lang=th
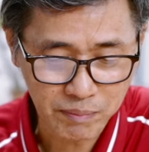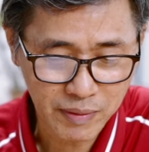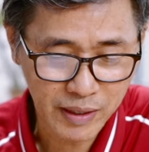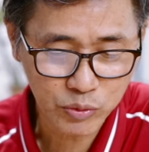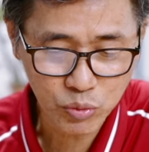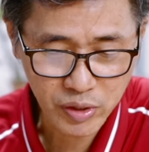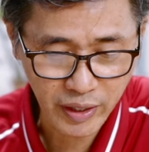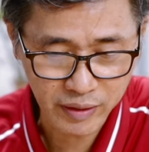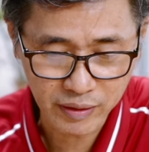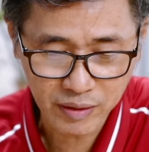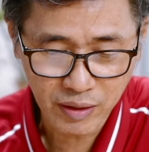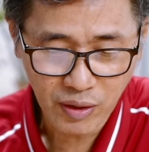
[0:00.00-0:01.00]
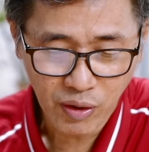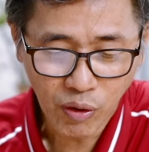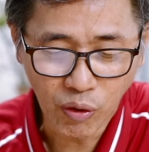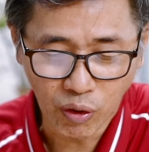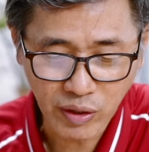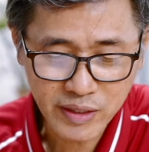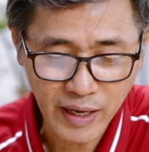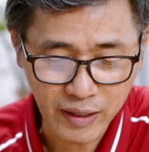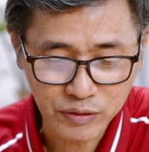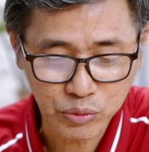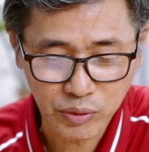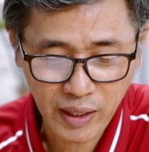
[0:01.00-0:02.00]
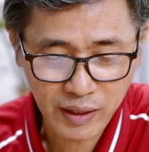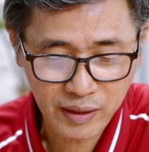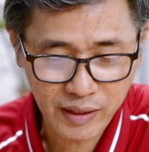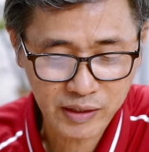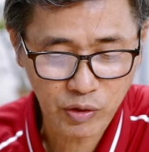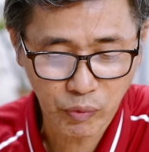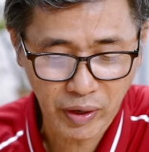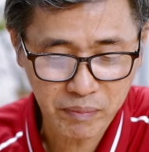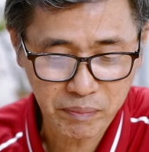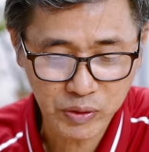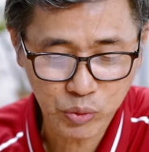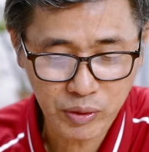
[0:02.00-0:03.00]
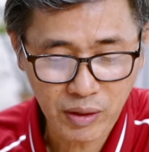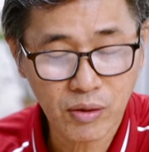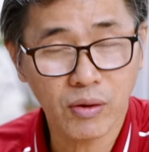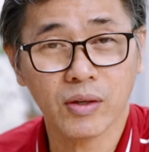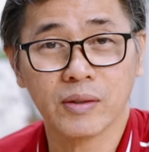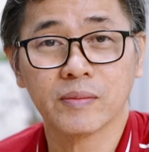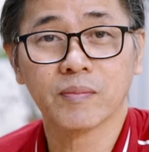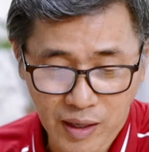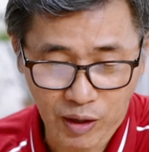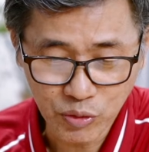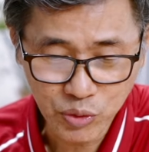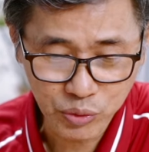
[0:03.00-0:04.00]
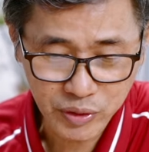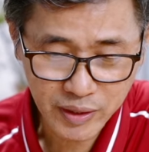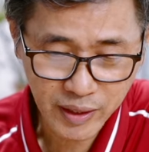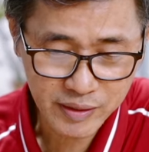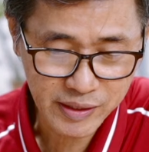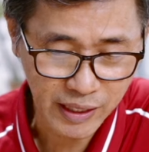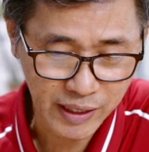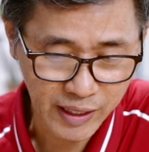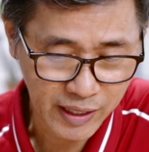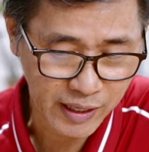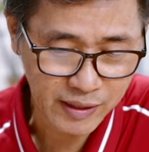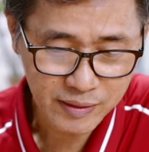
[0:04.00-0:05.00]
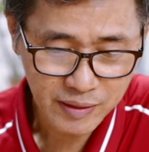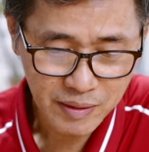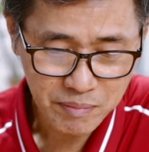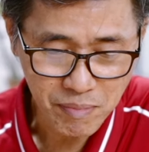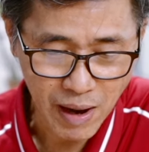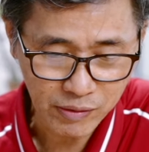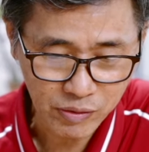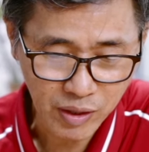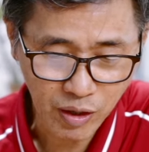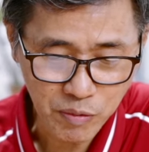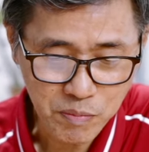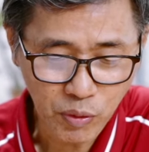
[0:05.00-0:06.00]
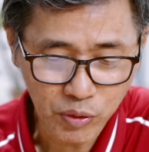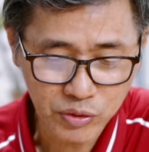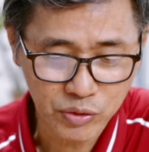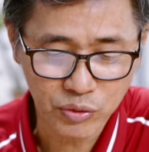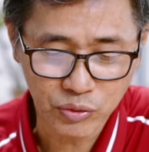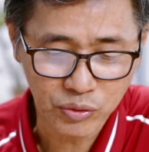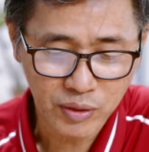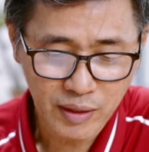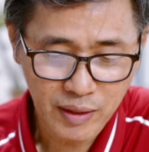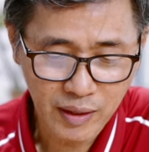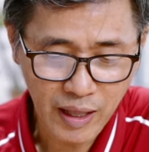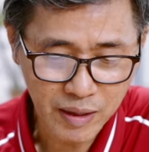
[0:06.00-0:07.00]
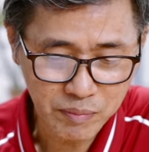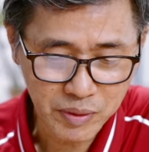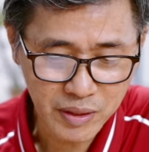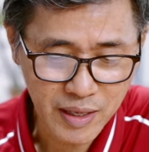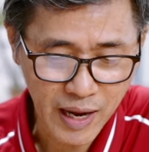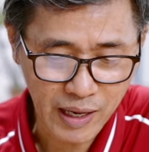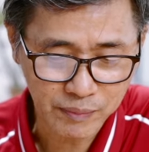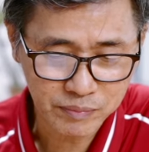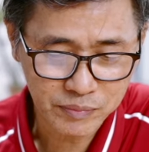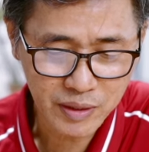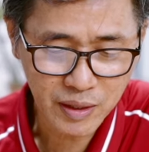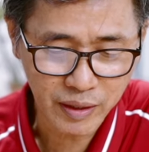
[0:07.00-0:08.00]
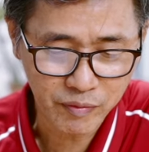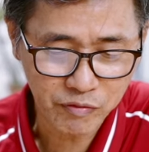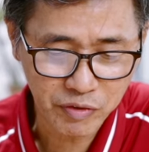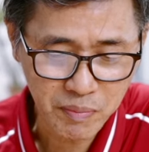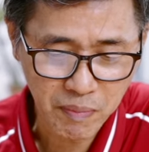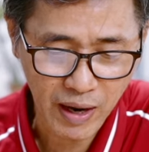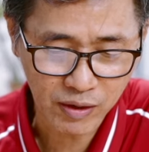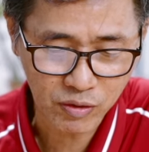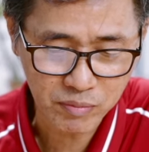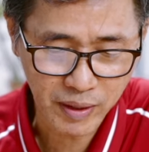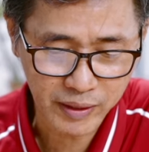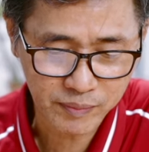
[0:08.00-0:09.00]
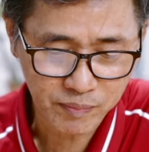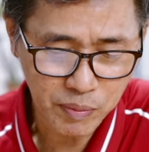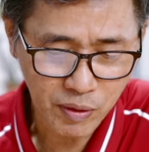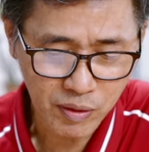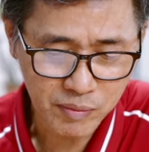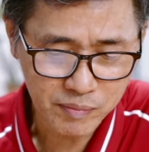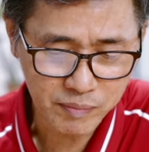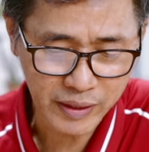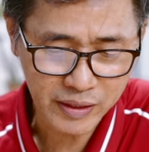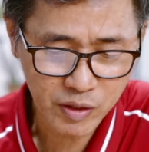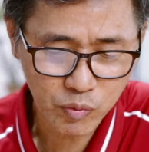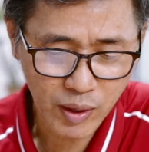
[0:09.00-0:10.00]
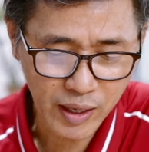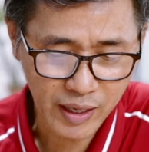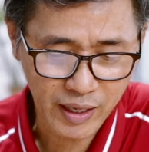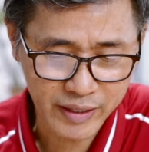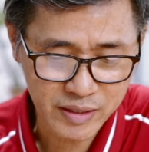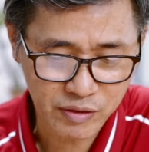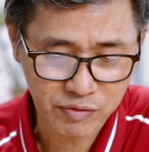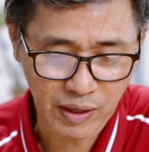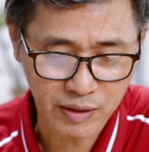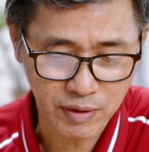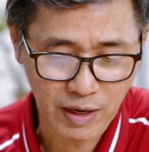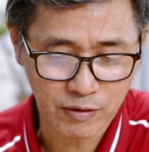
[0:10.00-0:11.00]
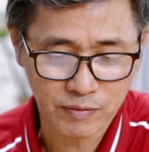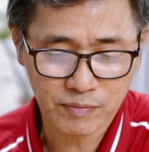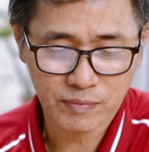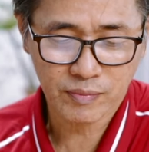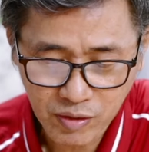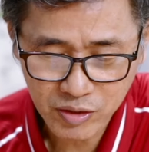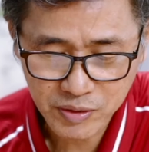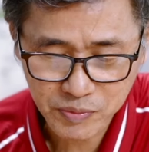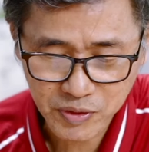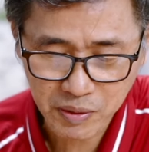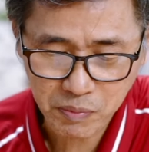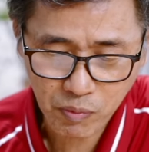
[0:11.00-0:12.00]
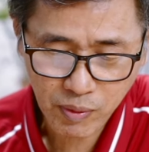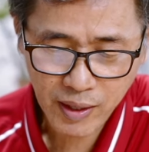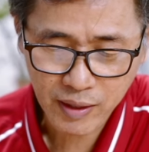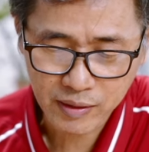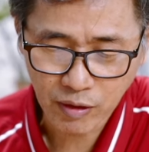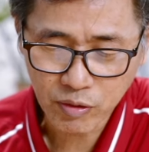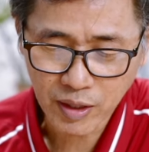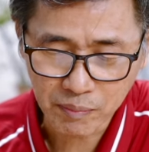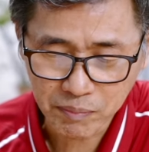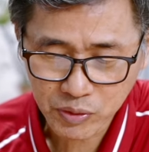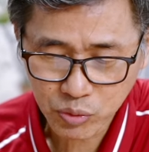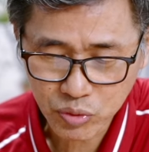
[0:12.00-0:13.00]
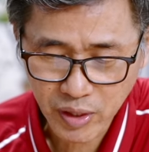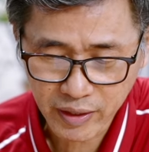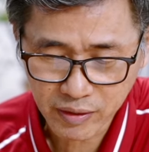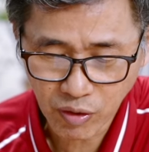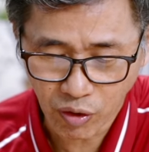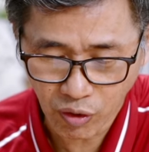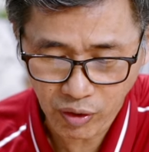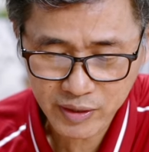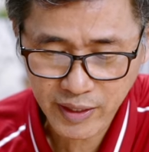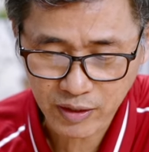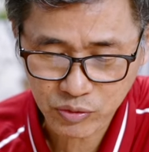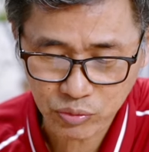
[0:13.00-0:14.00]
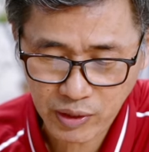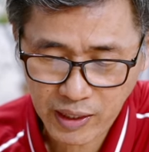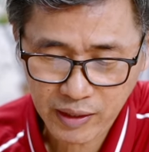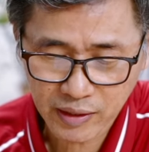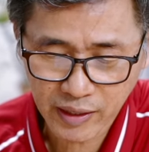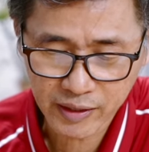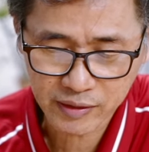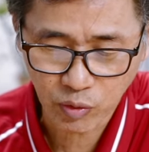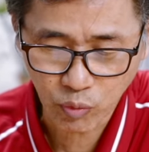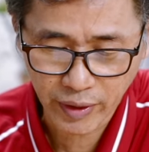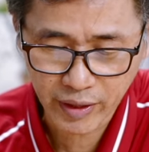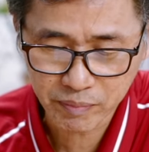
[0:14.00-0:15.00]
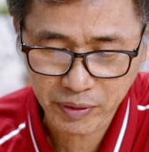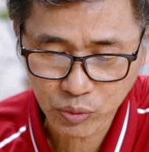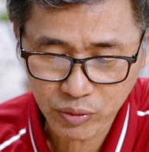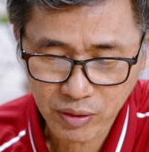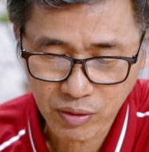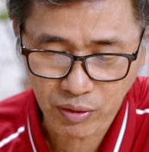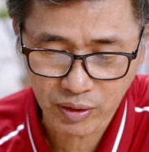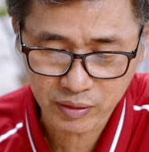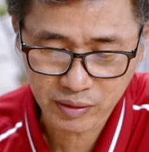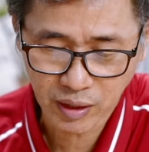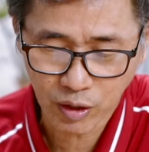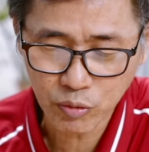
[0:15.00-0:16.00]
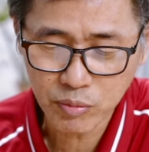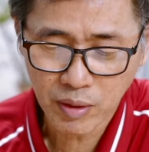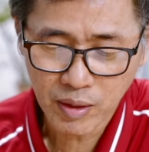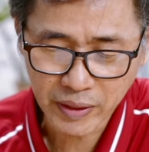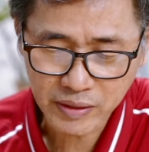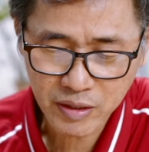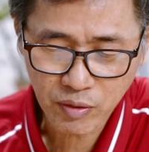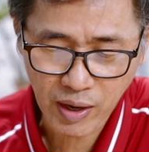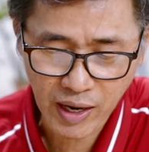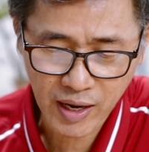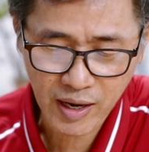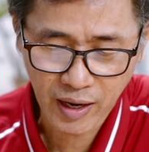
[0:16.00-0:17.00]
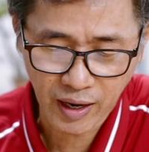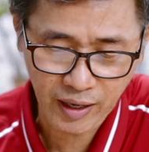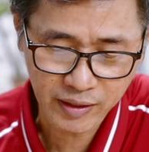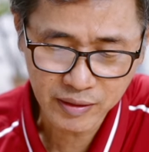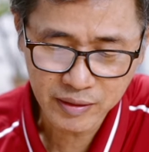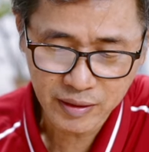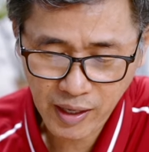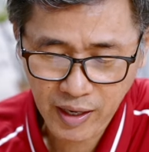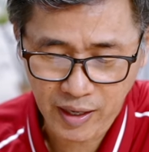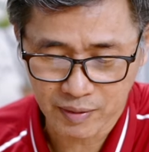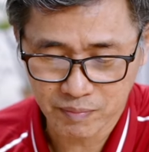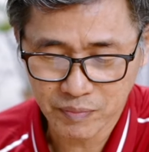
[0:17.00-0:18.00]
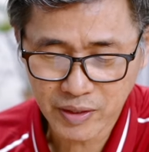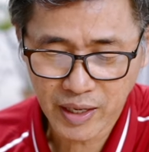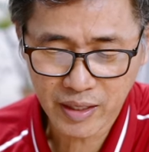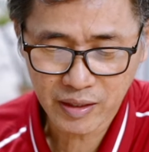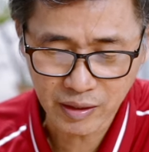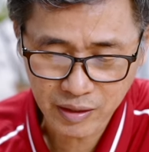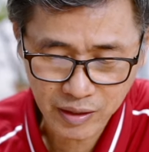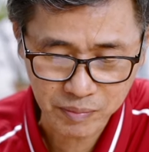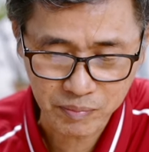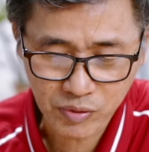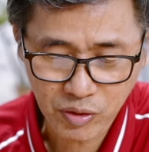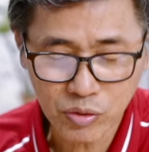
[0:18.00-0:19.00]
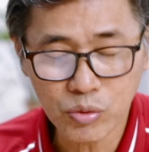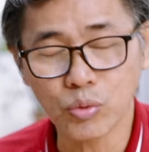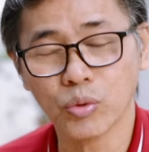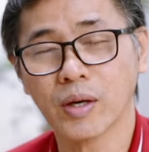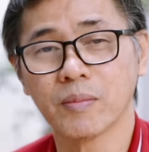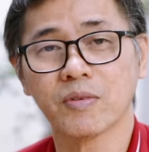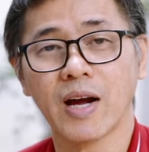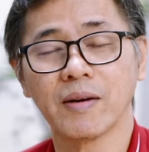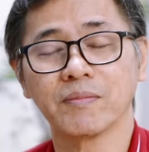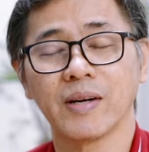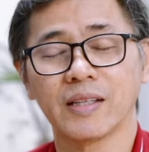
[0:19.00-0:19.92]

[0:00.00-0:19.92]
กลับมาทุกเย็นหอนอย่างสุนัข และตะเวนไปทั่วนครเขาอยู่ที่นั่นอย่างไรล่ะปากของเขาพ่นอยู่ และมีดาบที่ลิ้นฝีปากของมัน เพราะมันคิดว่าใครจะฟังเราข้อ 14บอกว่าเขากลับมาทุกเย็นหอนอย่างสุนัขและตะเวนไปทั่วนครเขาไปเที่ยวหาอาหาร ถ้ามิได้กินอิ่มก็ขู่คำราม